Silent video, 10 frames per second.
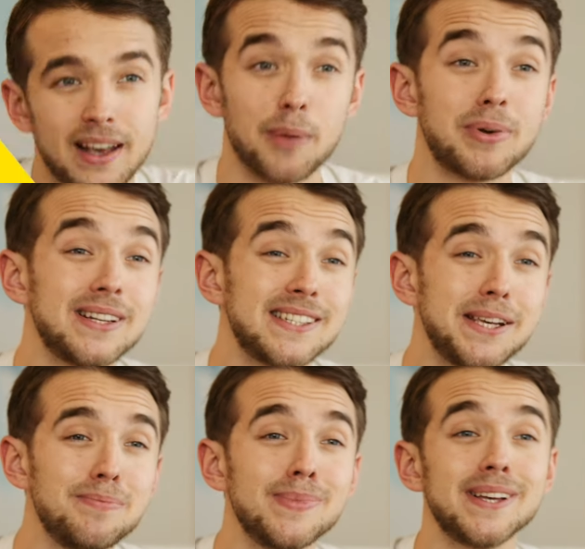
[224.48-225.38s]
Kapitel
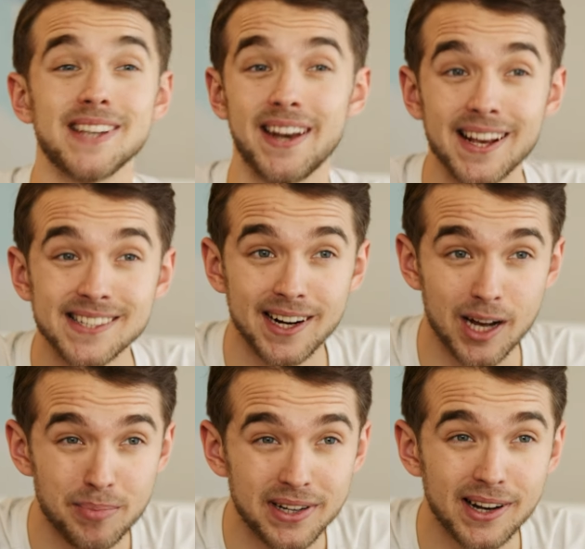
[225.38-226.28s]
7 ist ein extra
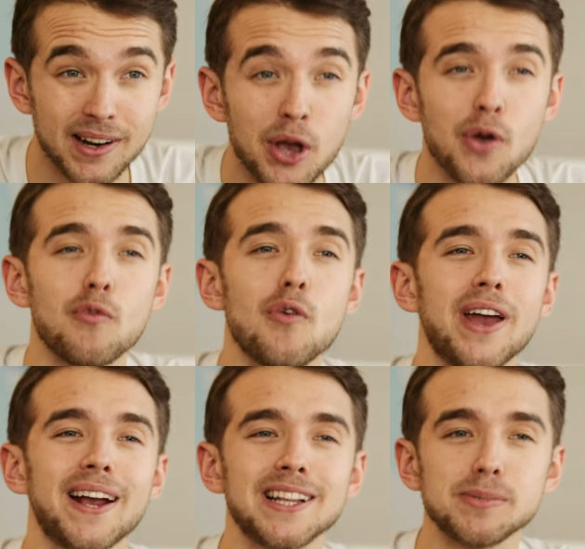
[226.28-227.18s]
Kapitel, wo
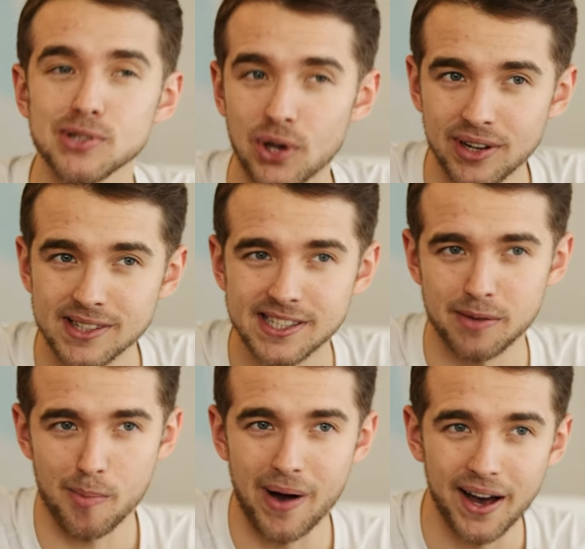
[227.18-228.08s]
wir ein ganz besonderes
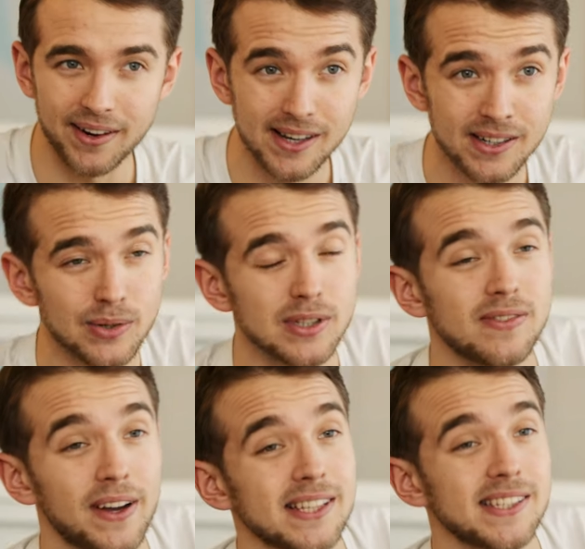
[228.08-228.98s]
Thema behandeln, und zwar